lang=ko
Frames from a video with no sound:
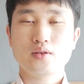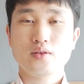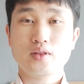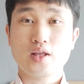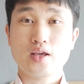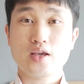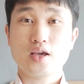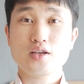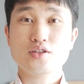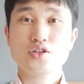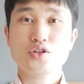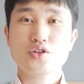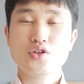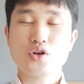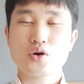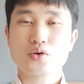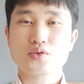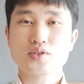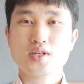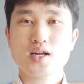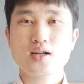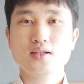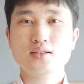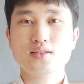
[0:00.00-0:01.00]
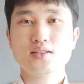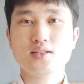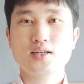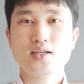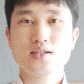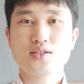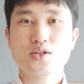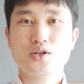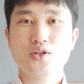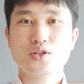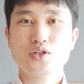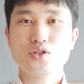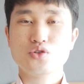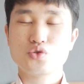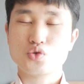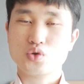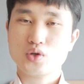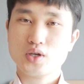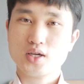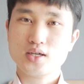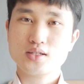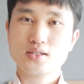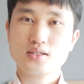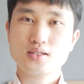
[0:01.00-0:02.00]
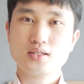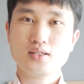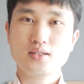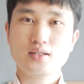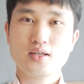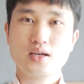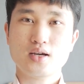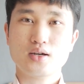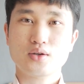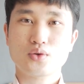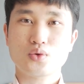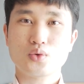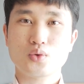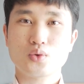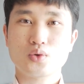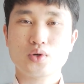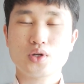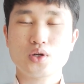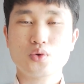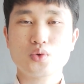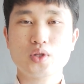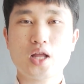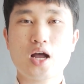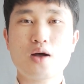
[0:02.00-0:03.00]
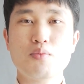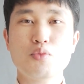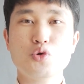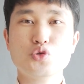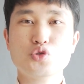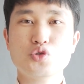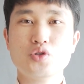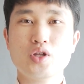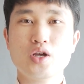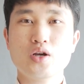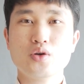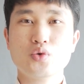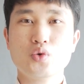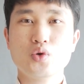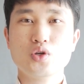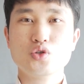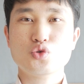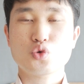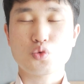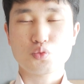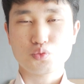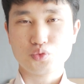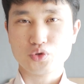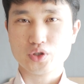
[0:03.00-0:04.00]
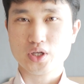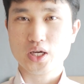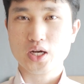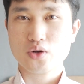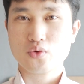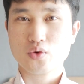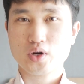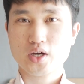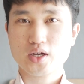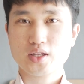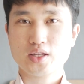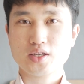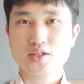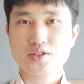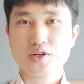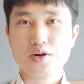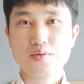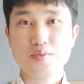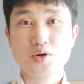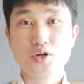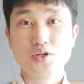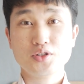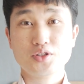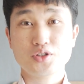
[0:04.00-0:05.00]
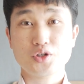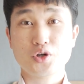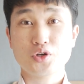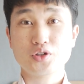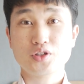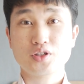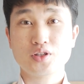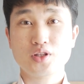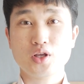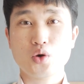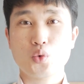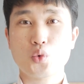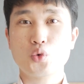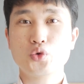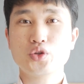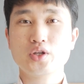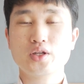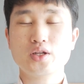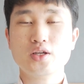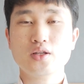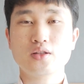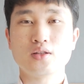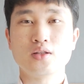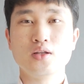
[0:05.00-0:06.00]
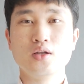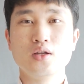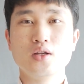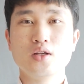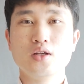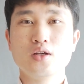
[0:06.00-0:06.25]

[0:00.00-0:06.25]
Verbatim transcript: 네, 예전 영상들에서는 뉴캐슬 대학교 그리고 나머지 대학교의 족부 의학과에 대해 설명을 드렸는데 오늘은